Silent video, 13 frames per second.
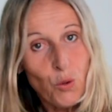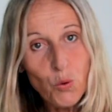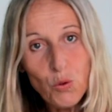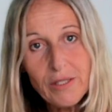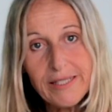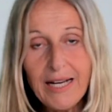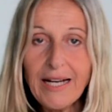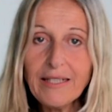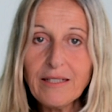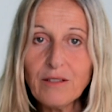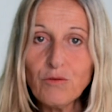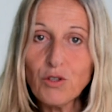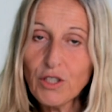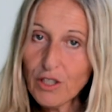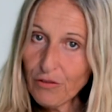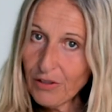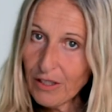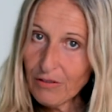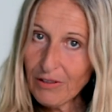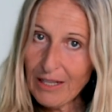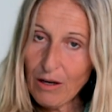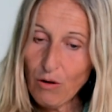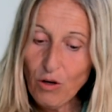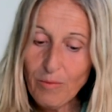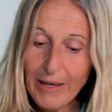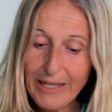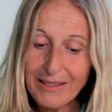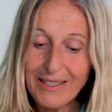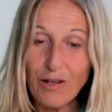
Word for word: Ölsaaten würde ich auf jeden Fall auch machen.